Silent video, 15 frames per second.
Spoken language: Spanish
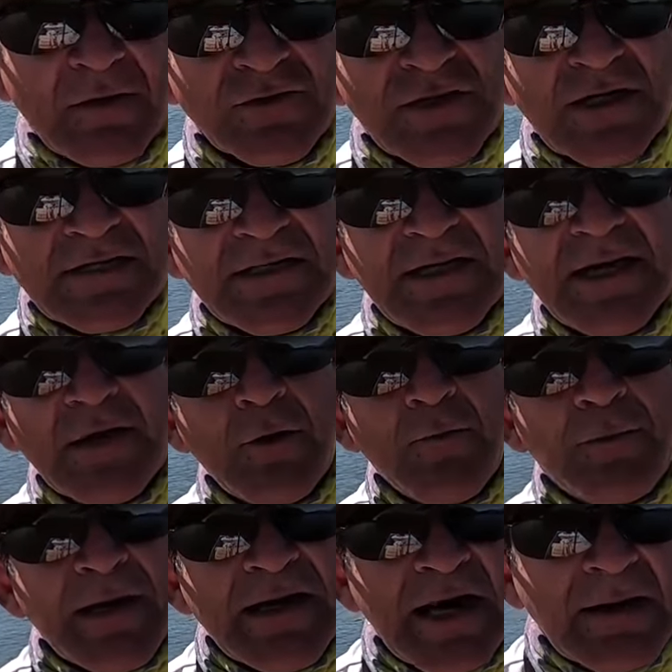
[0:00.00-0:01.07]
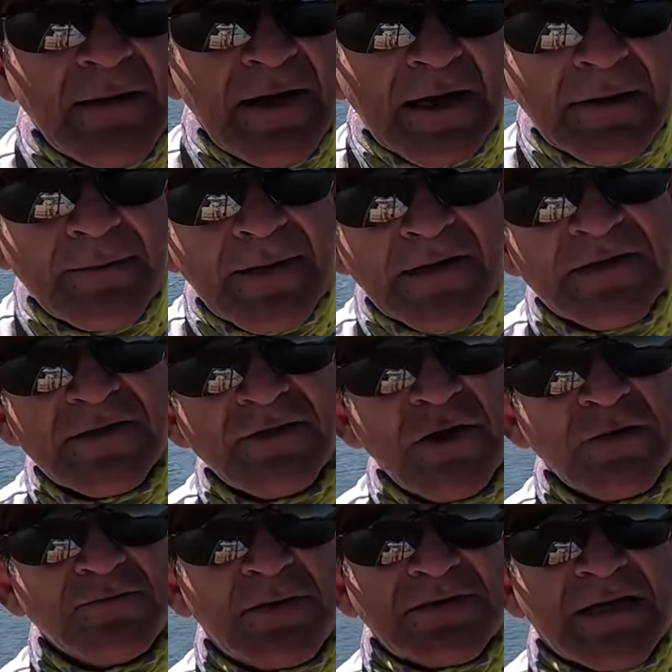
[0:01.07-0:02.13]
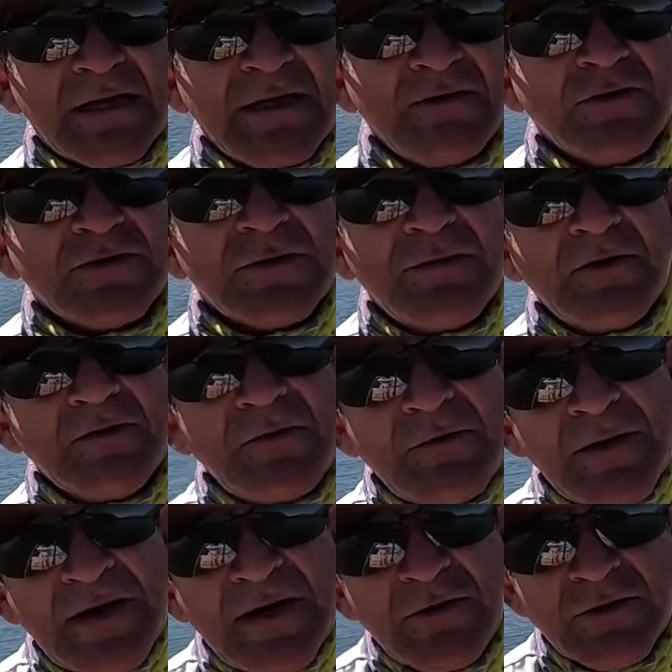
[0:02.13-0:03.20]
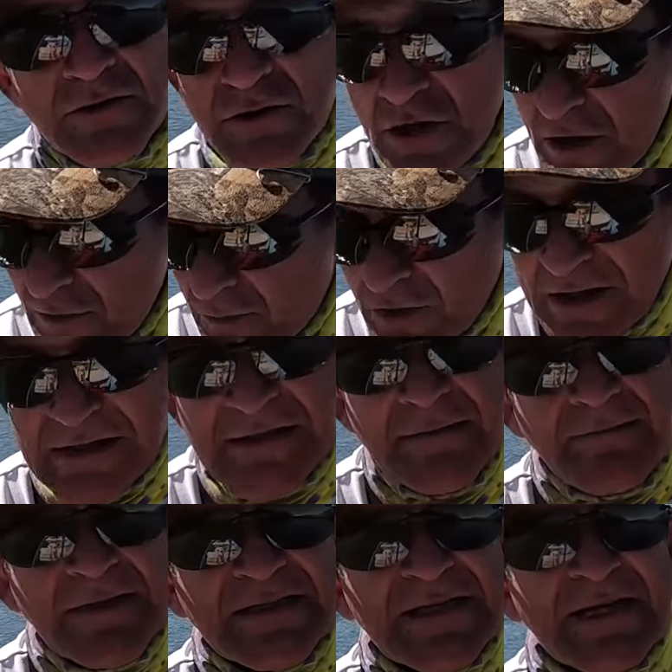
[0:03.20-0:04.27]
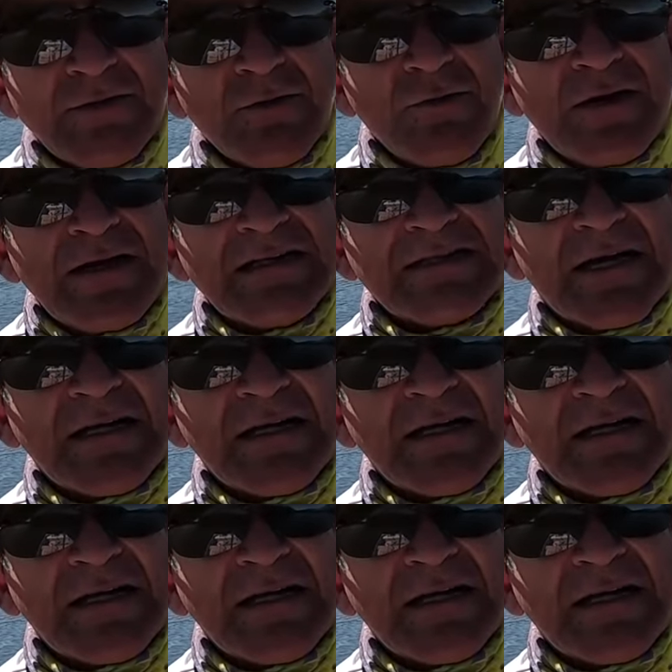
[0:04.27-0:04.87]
Los que deseen acompañarme en la repartición de los pescaditos, amigos, bienvenidos, porque siempre es grato ver las